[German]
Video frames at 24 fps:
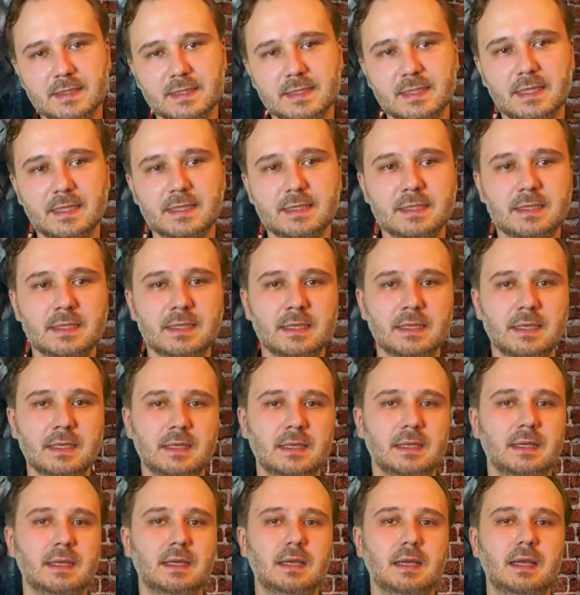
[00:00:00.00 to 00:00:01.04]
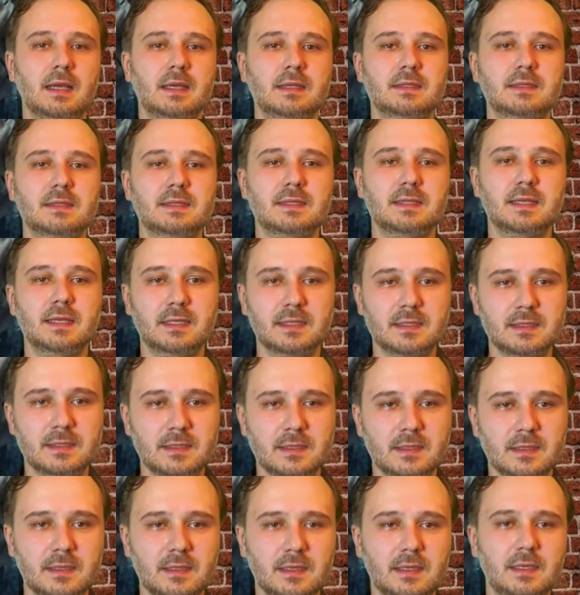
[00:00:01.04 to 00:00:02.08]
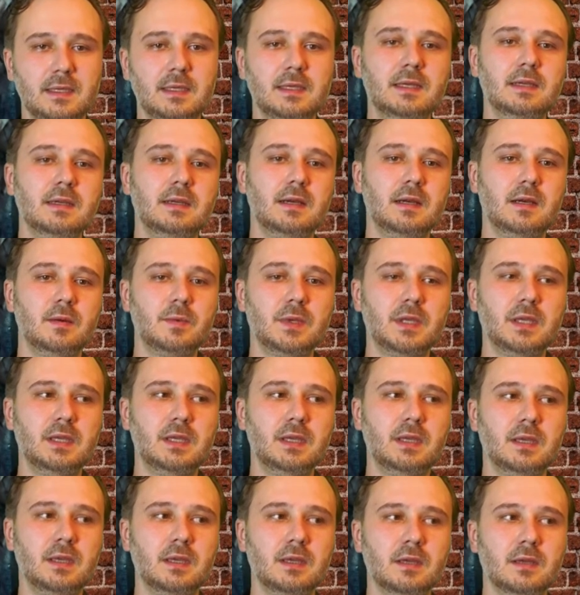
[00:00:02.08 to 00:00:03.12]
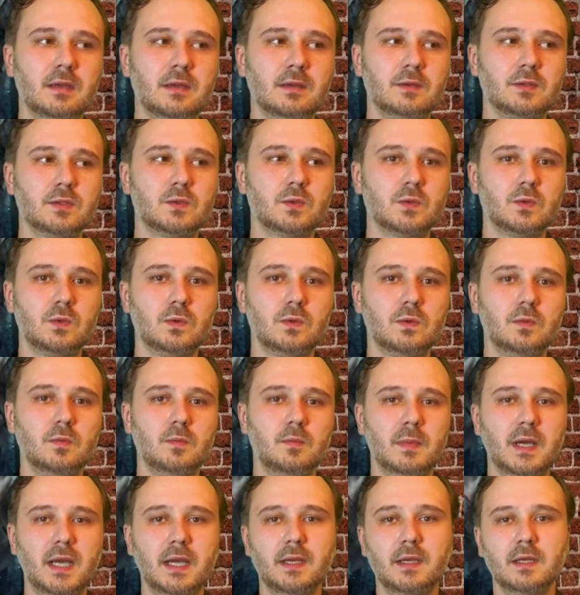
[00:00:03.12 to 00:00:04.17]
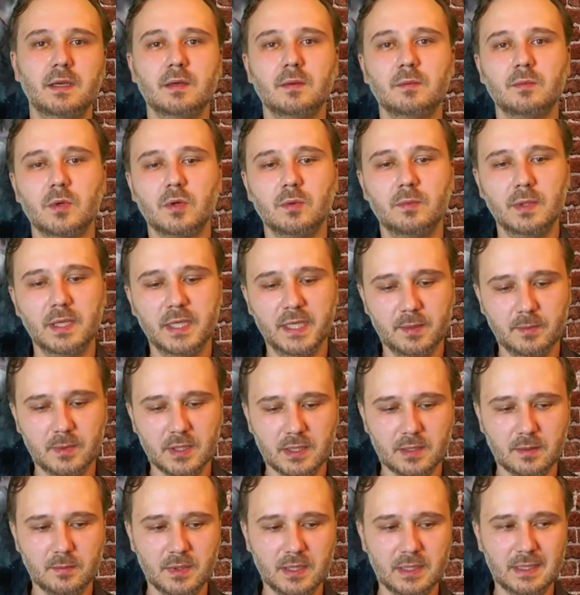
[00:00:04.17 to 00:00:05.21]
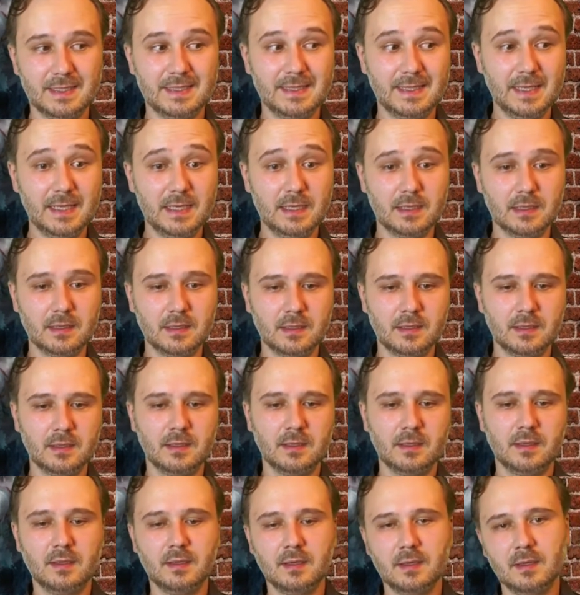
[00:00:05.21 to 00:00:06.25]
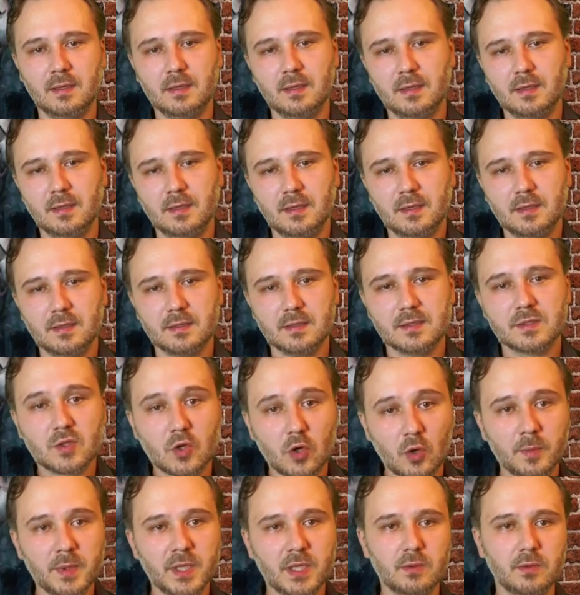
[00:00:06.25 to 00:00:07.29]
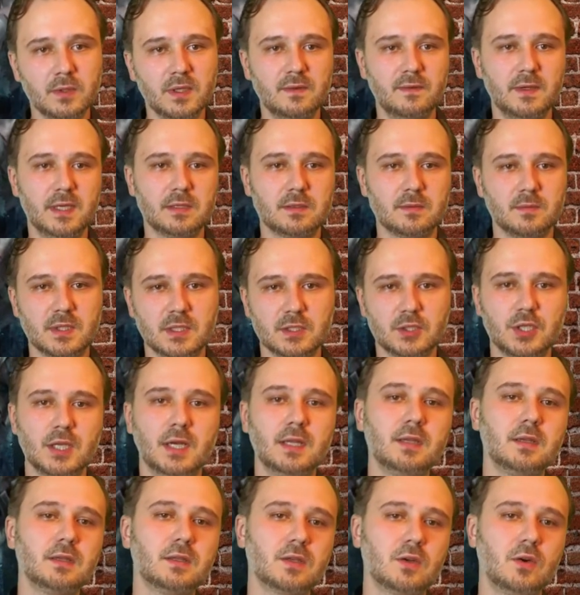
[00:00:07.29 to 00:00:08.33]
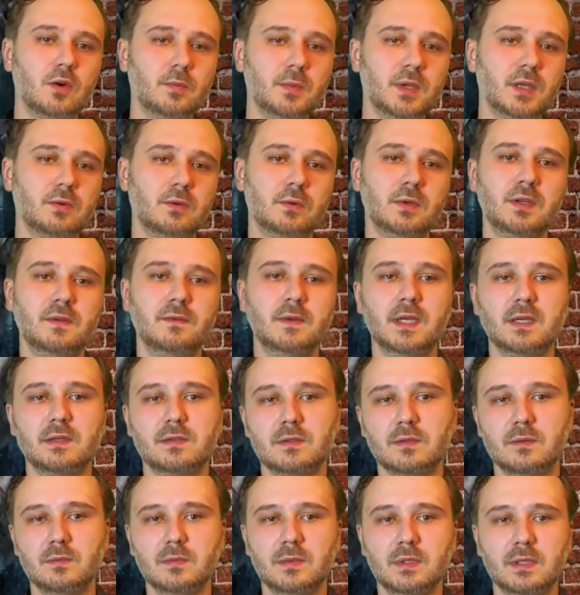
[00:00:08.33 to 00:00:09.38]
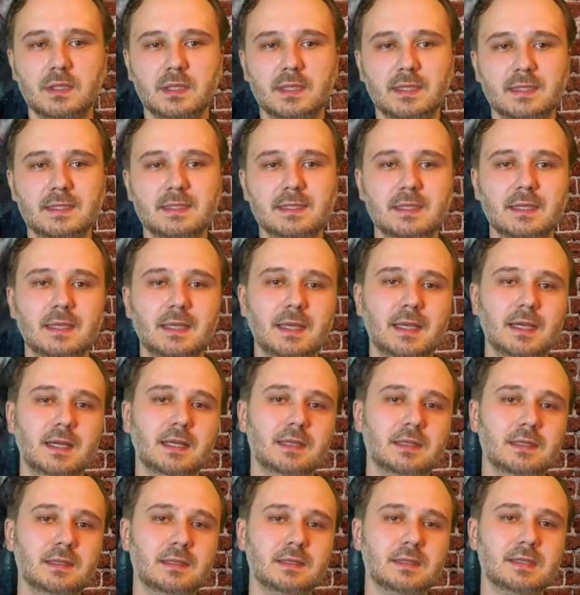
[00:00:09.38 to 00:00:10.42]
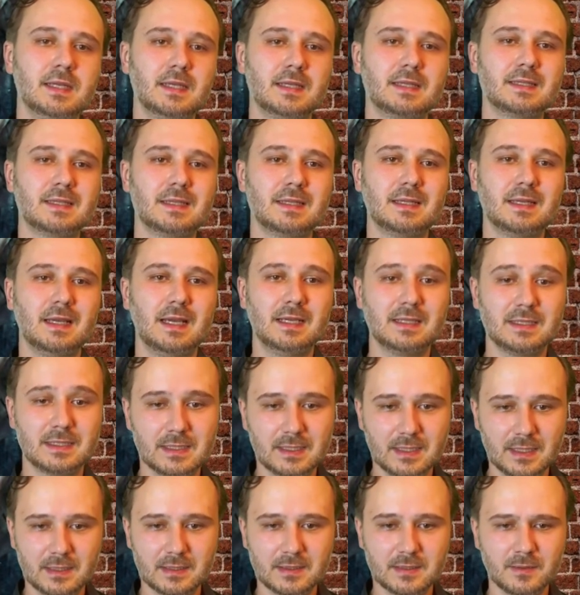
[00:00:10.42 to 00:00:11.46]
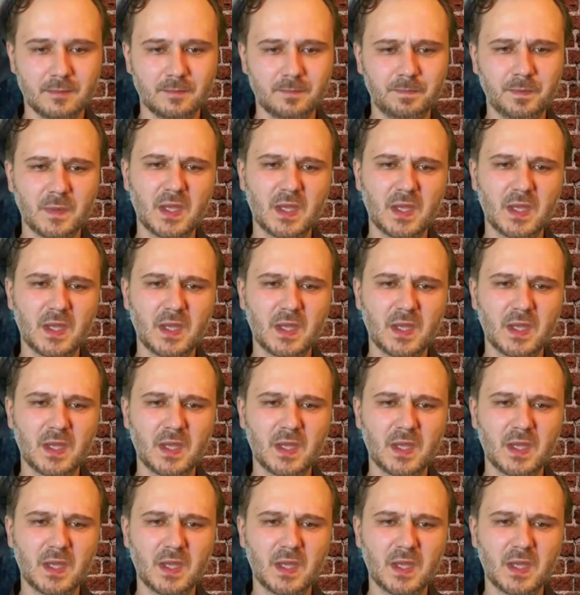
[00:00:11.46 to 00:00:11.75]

616. Hier habe ich so meine Probleme damit. Denn das Comic-Universum, das Standard-Comic-Universum ist Erde 616.